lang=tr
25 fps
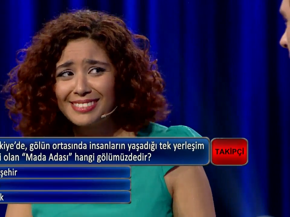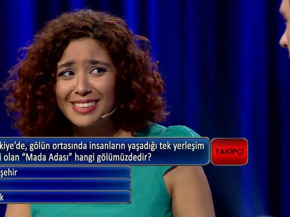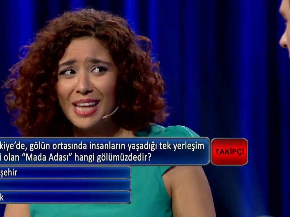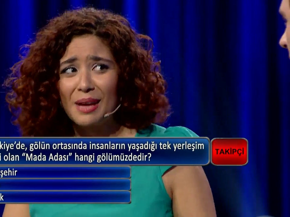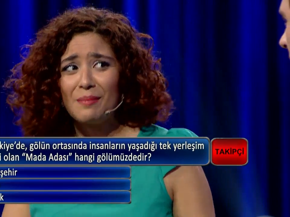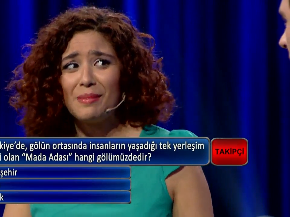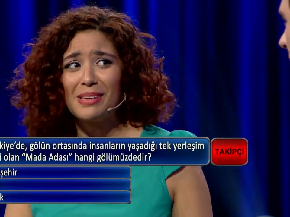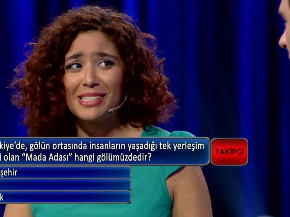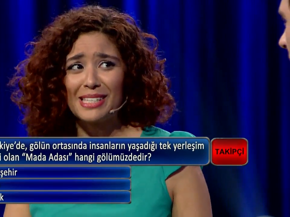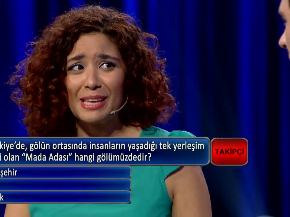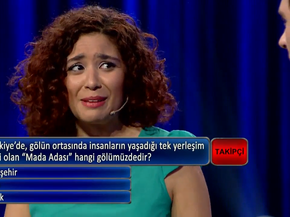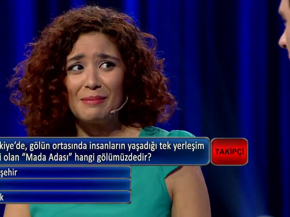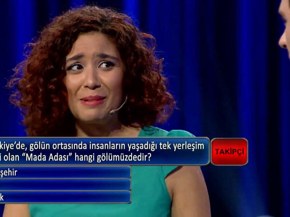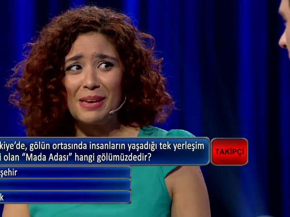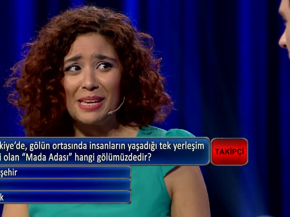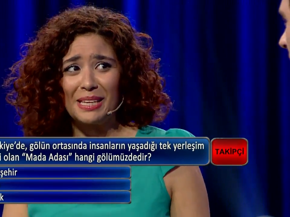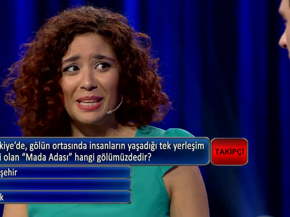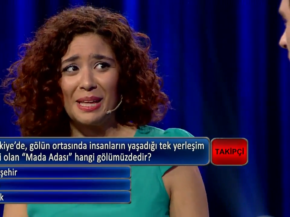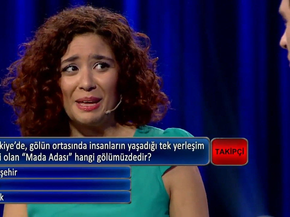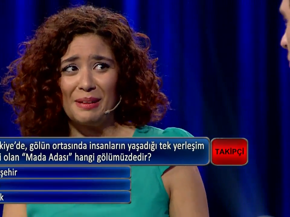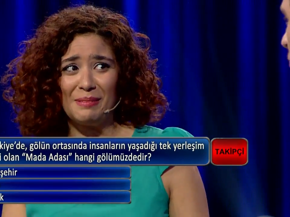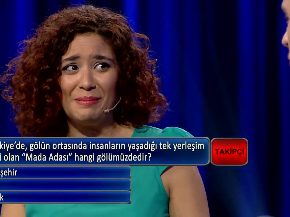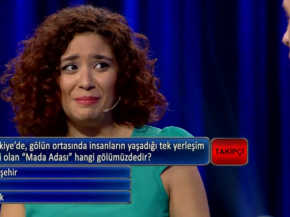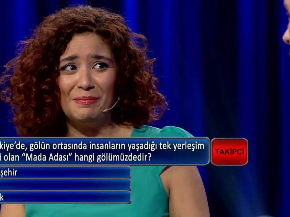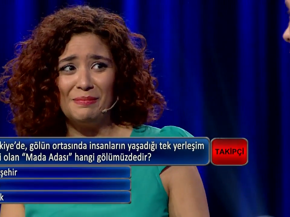Demese
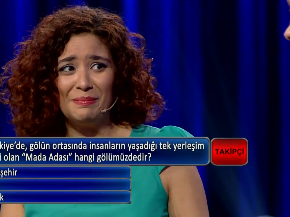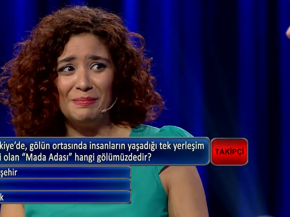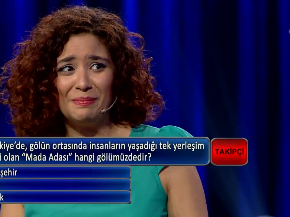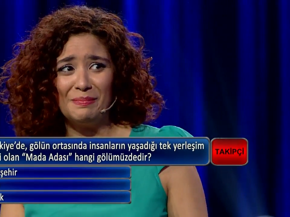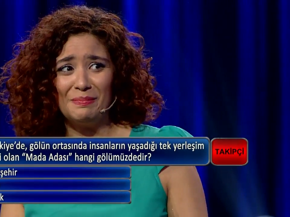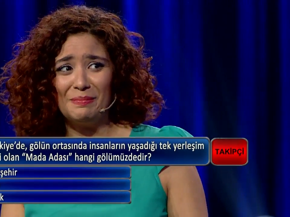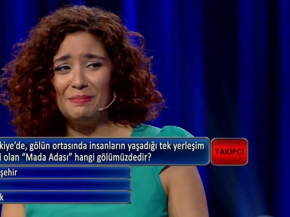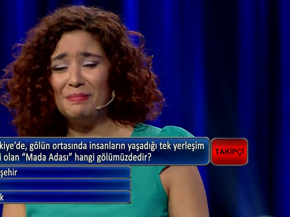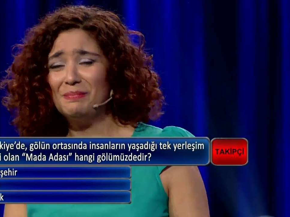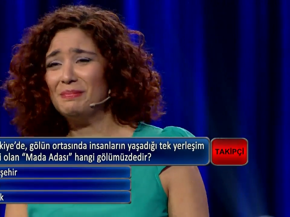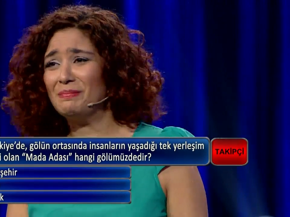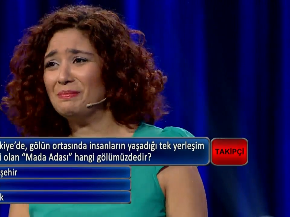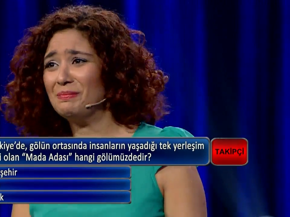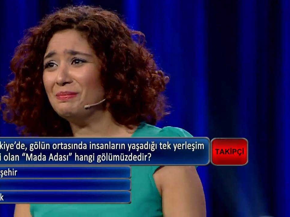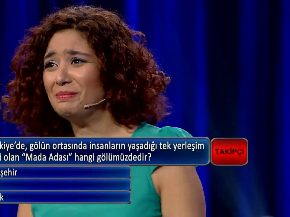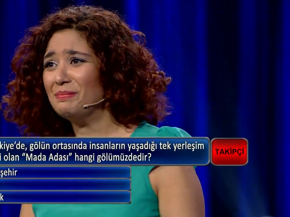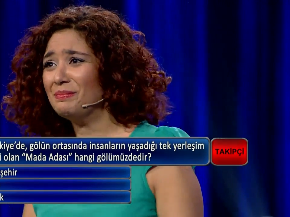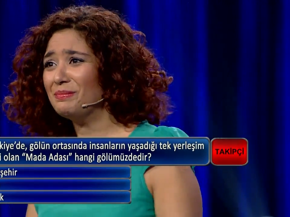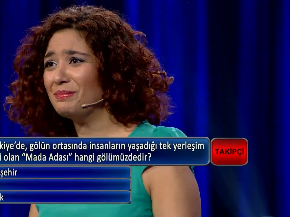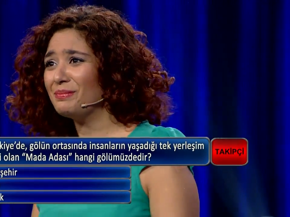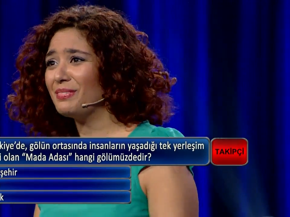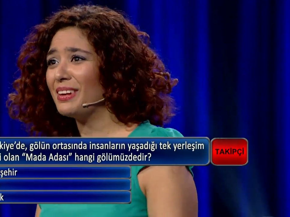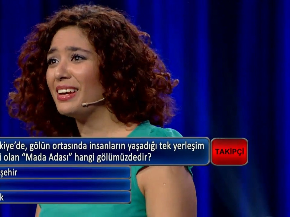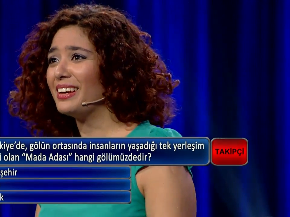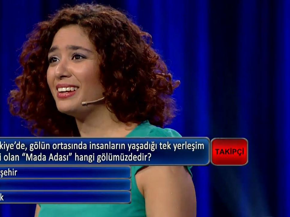miydim? Bilemem ki ben
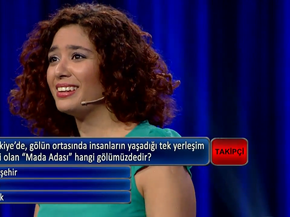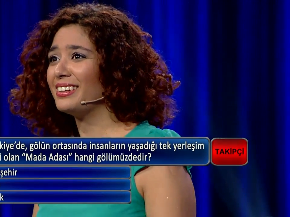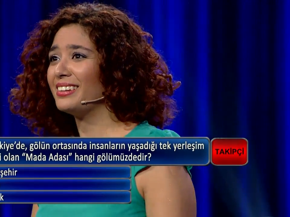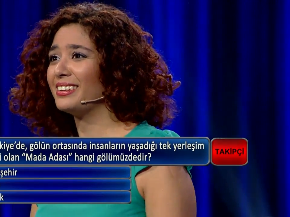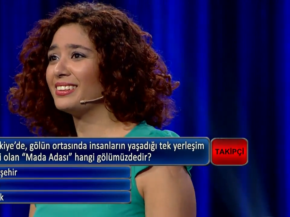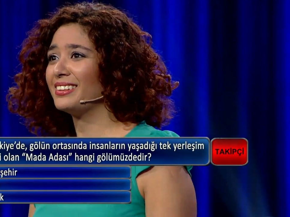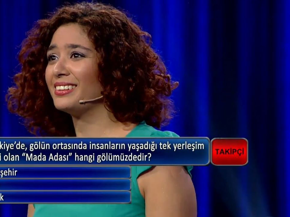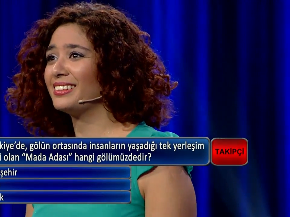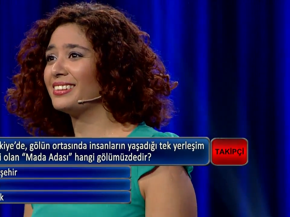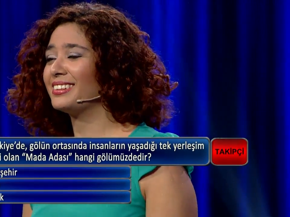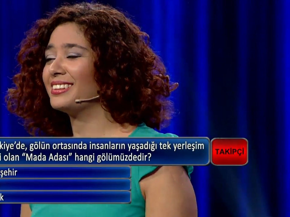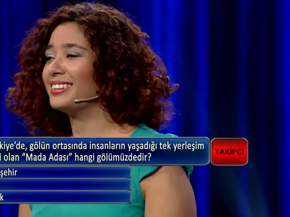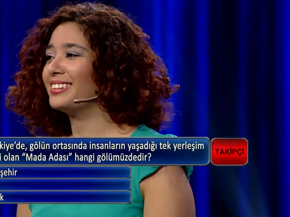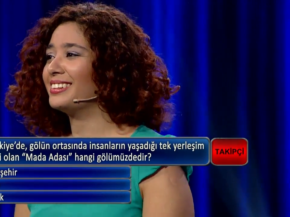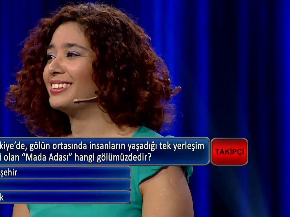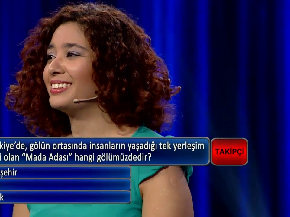nereden bilebilirim?